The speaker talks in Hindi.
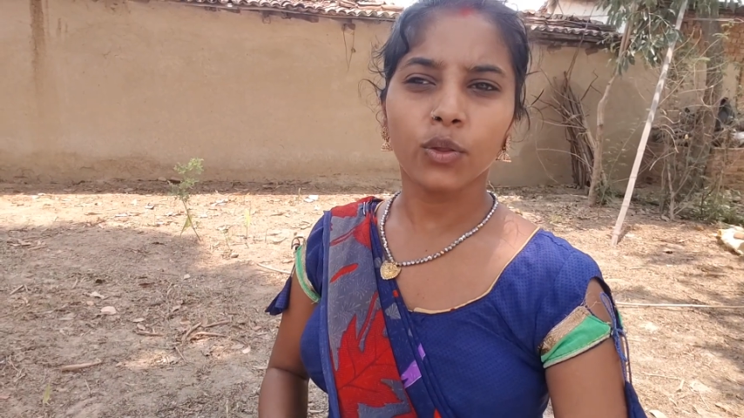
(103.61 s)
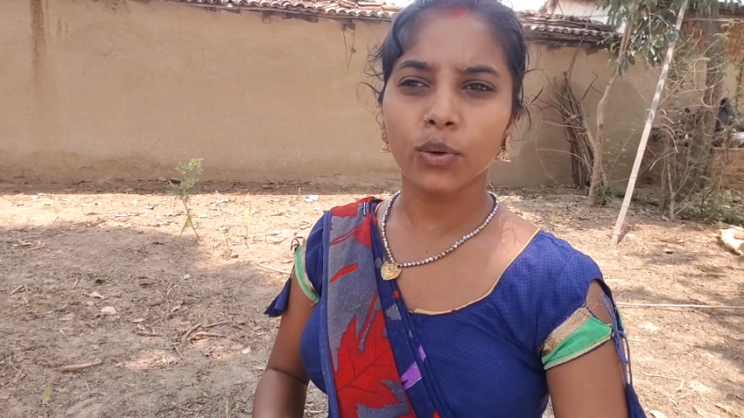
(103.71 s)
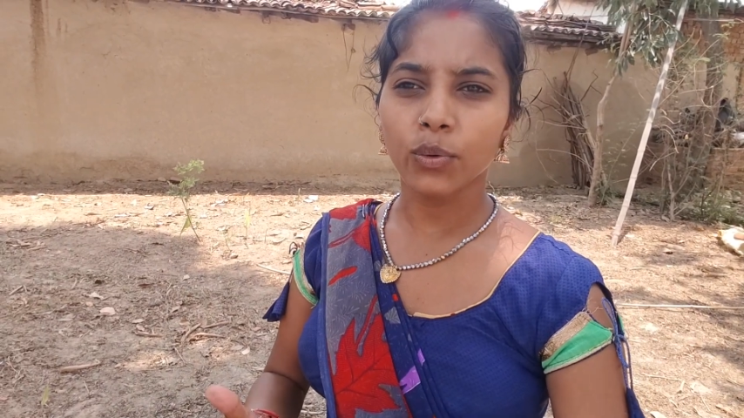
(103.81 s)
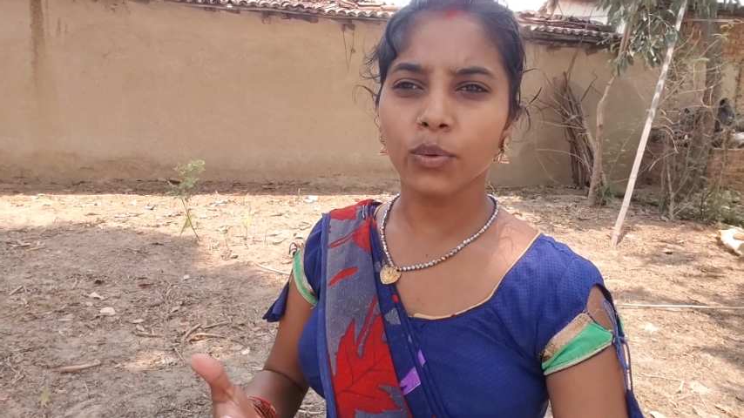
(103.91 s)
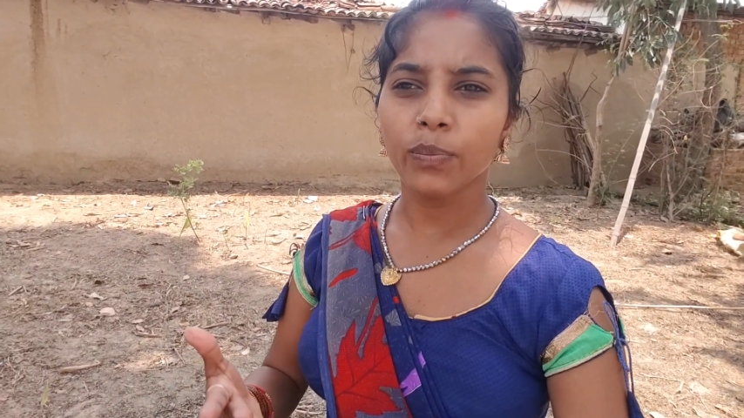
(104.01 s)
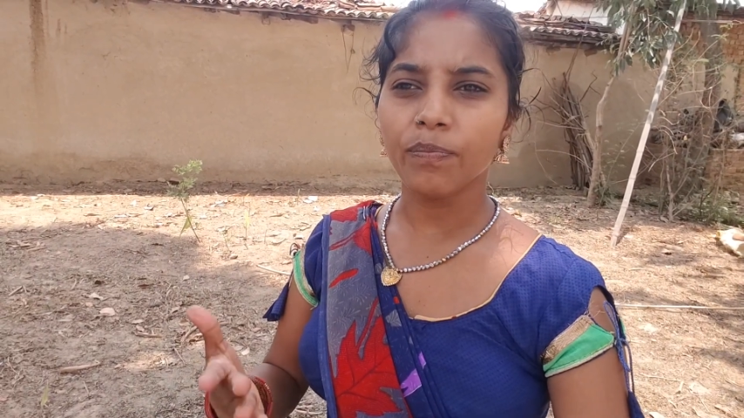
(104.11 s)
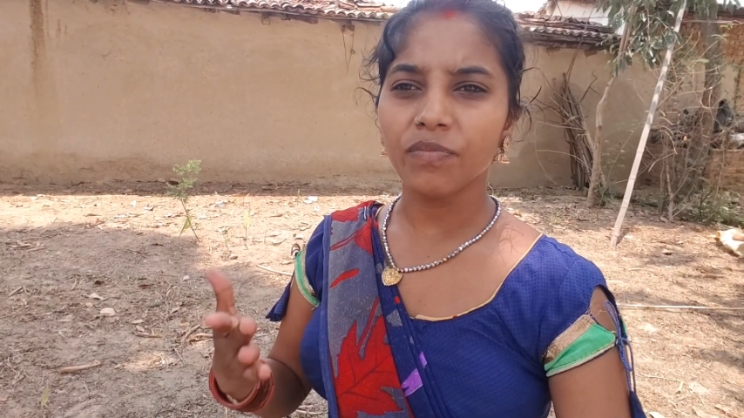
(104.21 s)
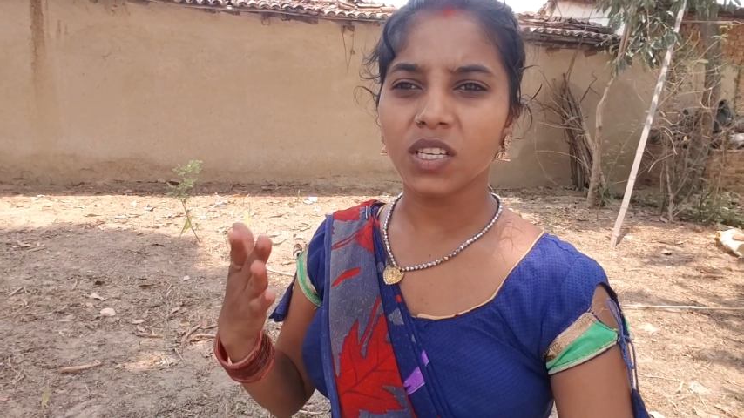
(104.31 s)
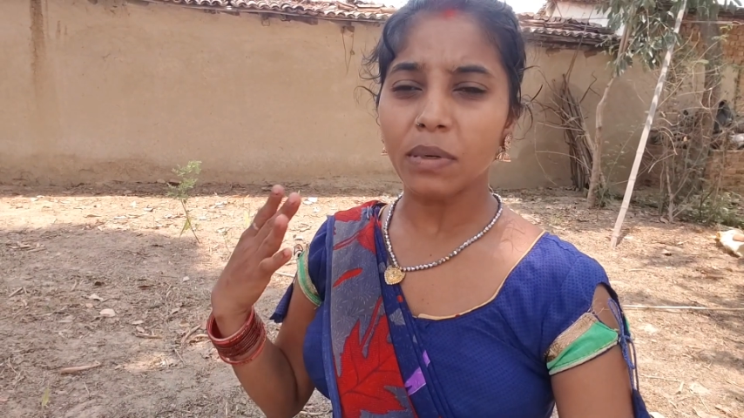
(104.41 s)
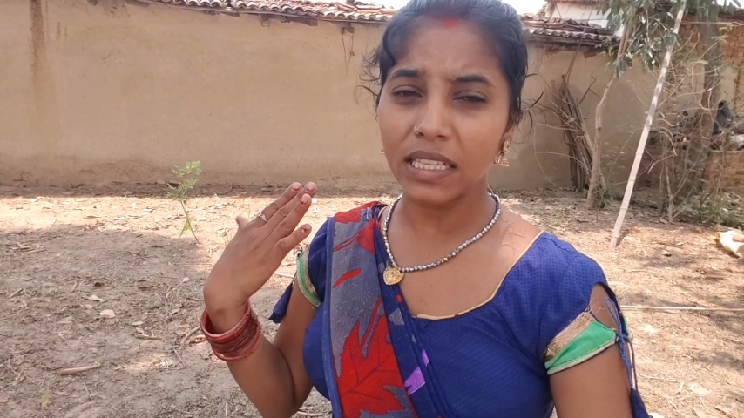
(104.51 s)
तो
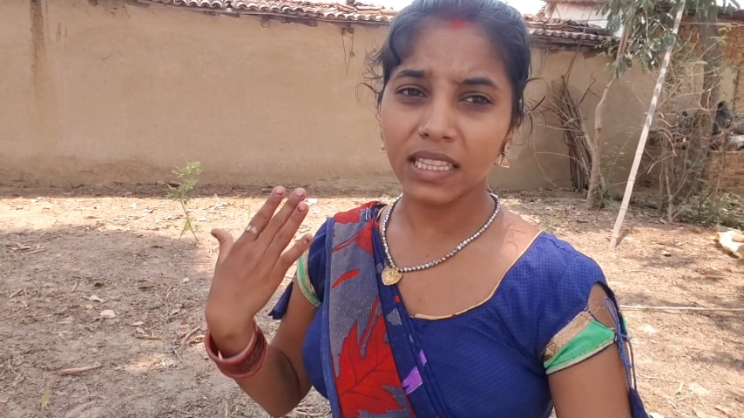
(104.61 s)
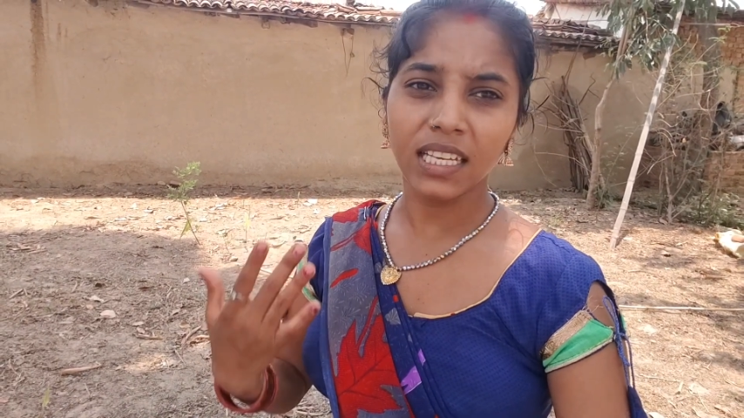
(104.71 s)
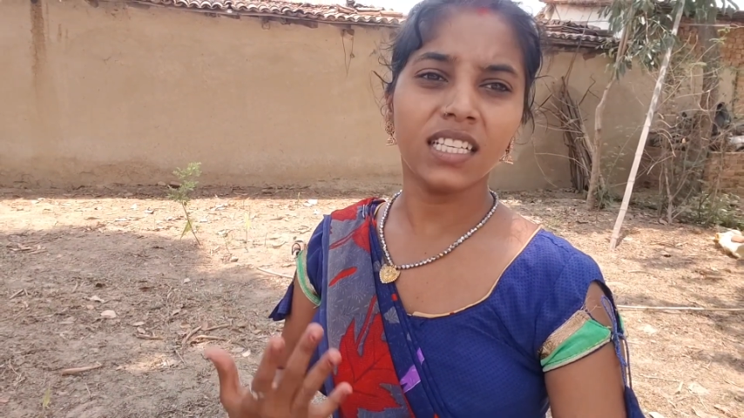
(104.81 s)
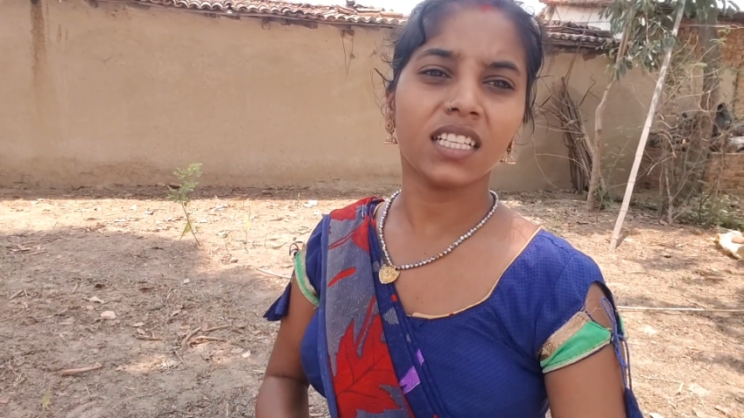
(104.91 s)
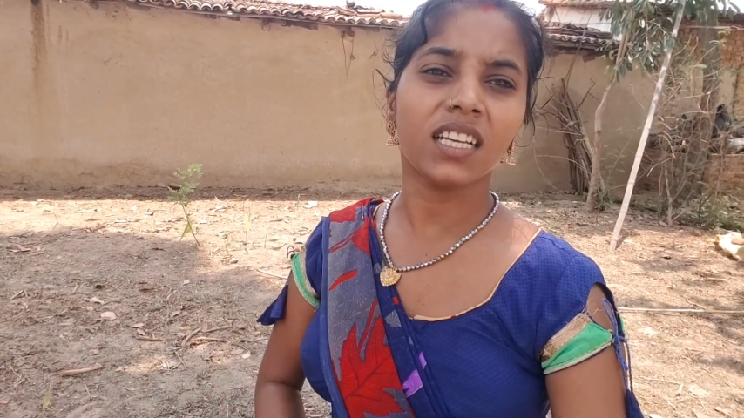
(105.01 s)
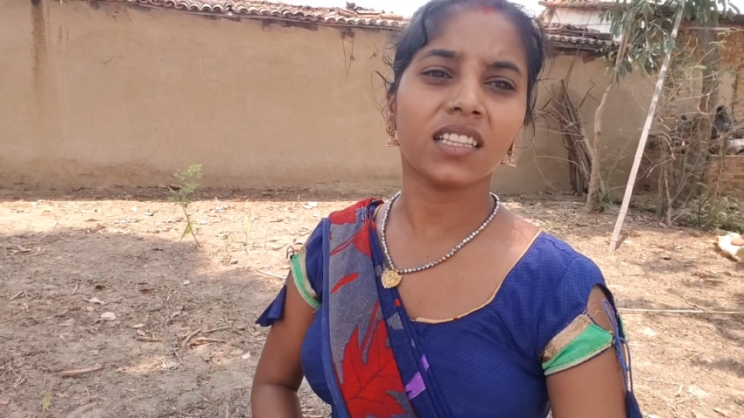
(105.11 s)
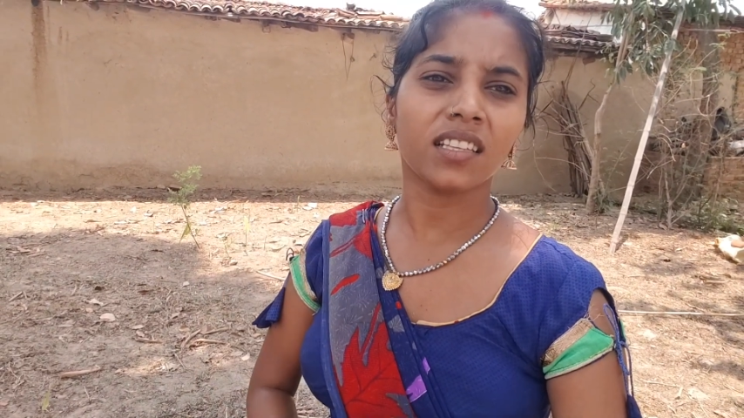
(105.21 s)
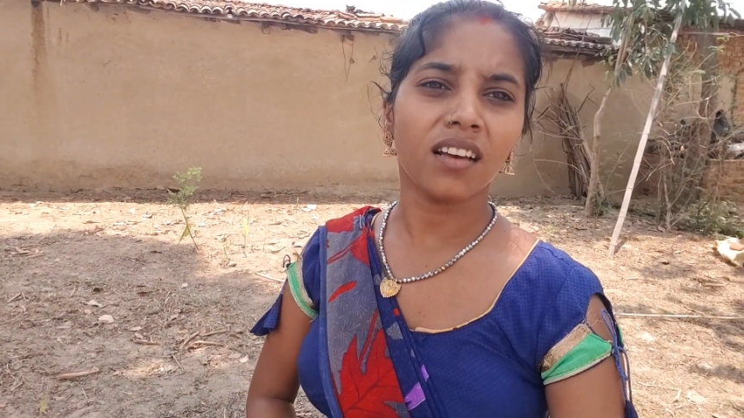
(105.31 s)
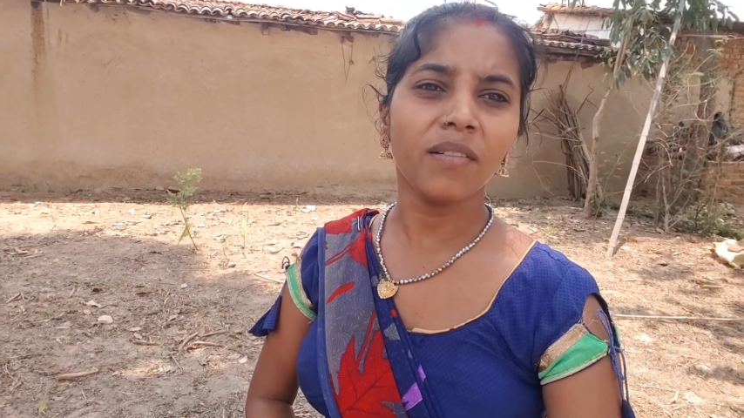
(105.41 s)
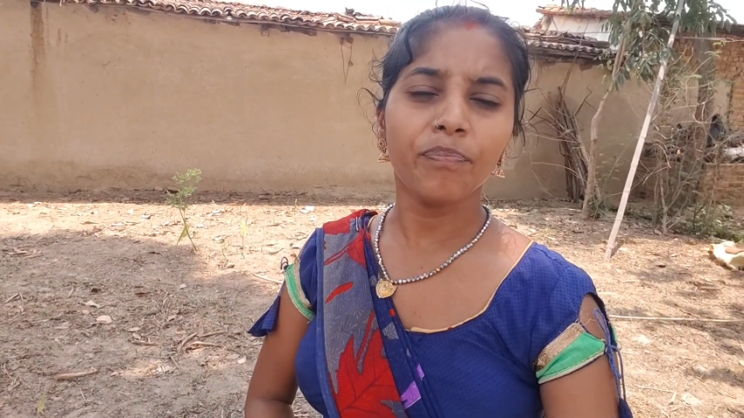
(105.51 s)
जब इतना ही इज्जत
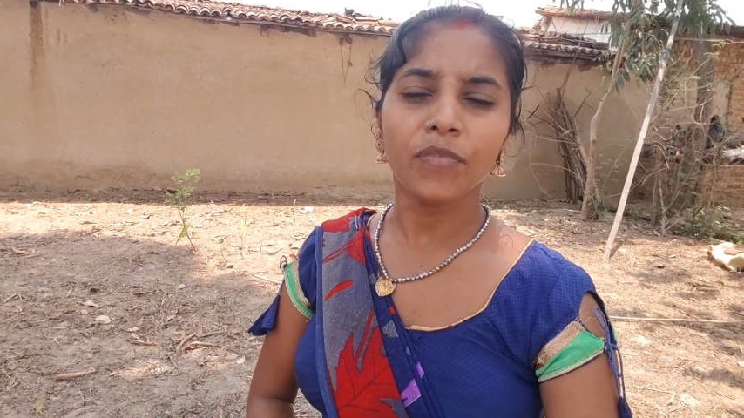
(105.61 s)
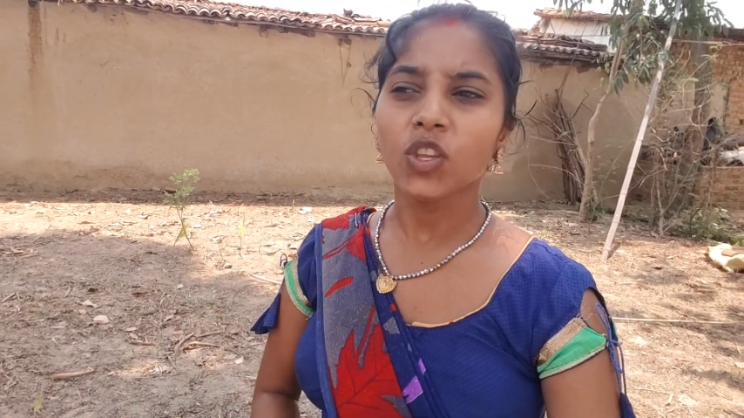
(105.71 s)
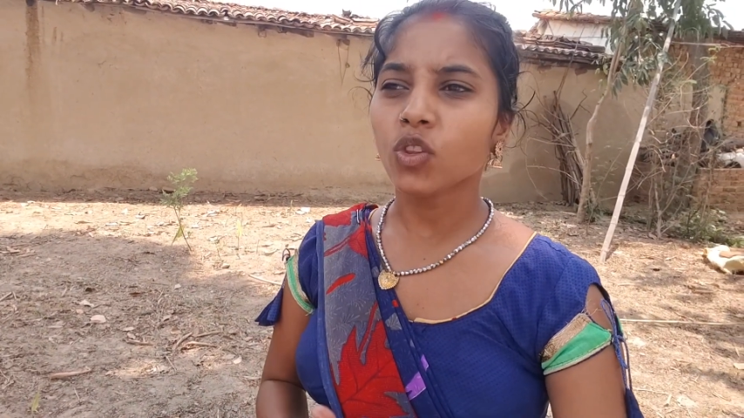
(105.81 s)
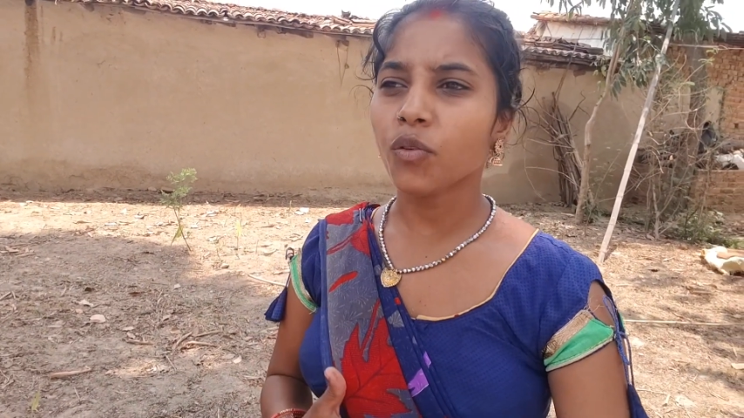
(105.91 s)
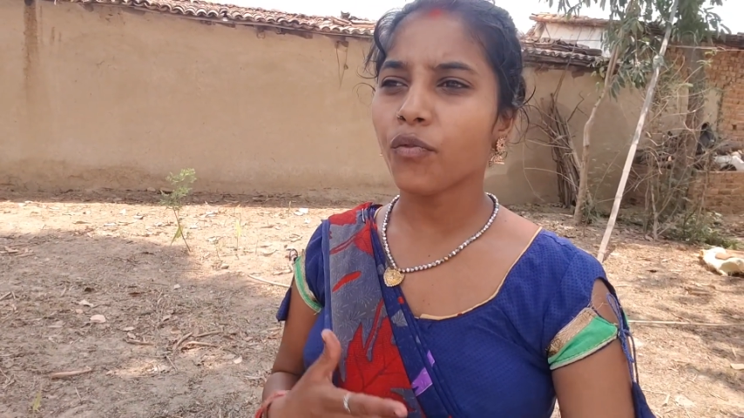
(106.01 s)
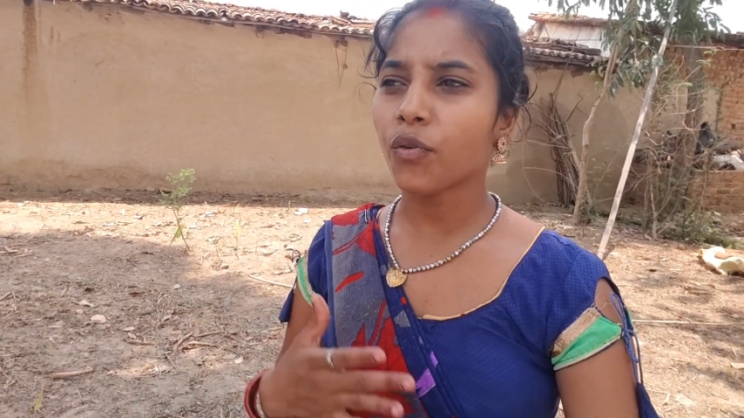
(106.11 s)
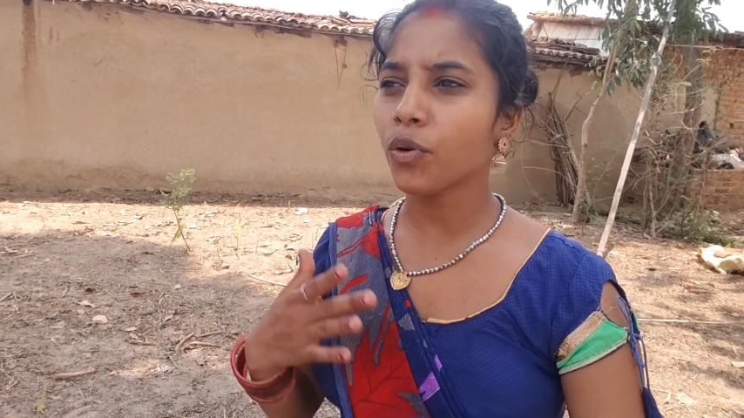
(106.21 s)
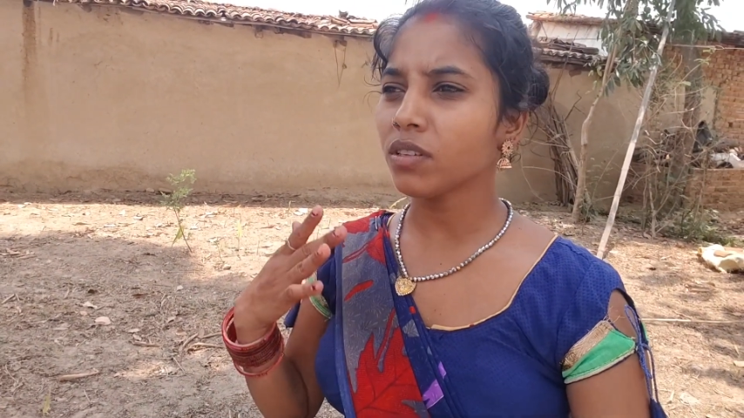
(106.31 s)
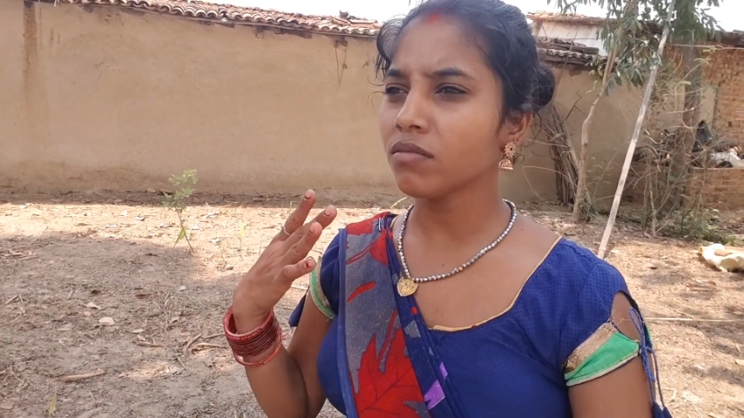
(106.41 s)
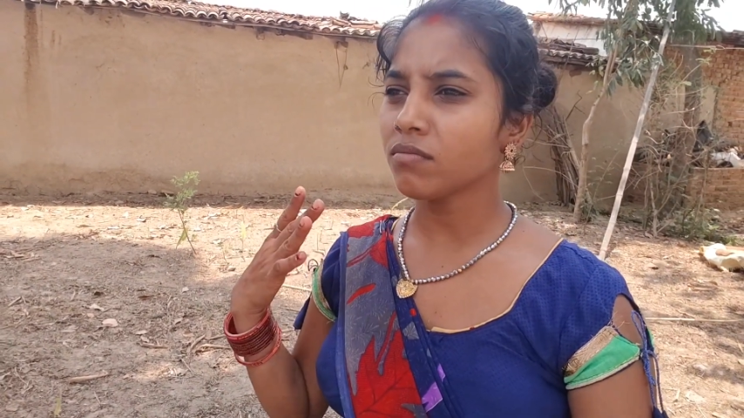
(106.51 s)
जाता था तो
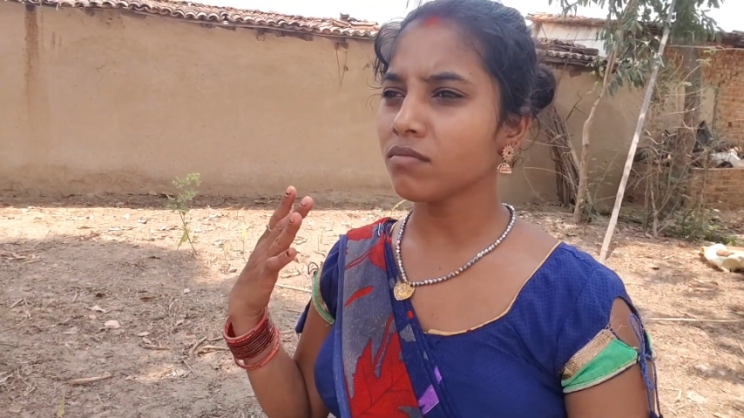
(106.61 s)
फ़ोन